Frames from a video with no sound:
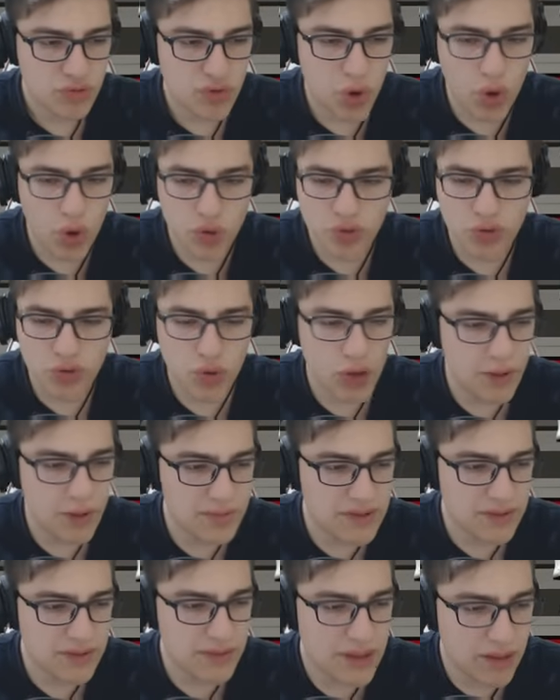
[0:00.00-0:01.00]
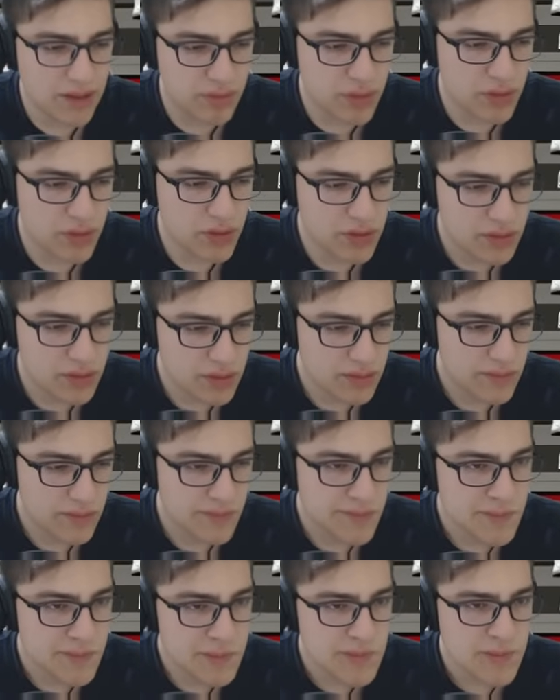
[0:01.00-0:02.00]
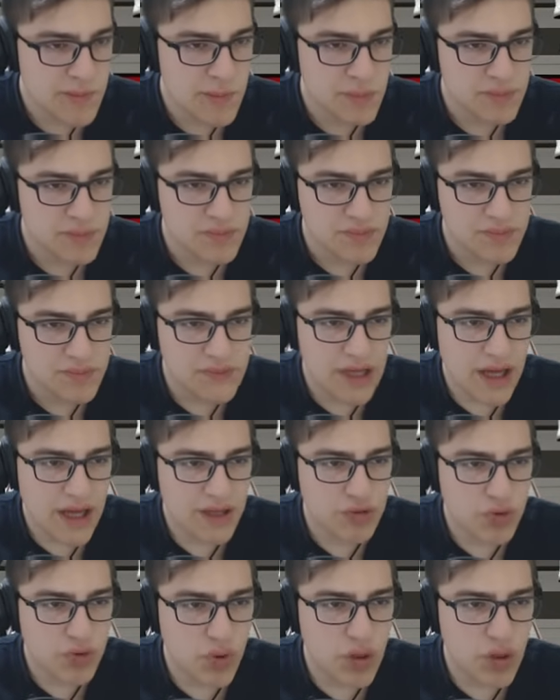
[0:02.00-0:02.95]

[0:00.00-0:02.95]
Soks çorap değil mi lan bu? Yani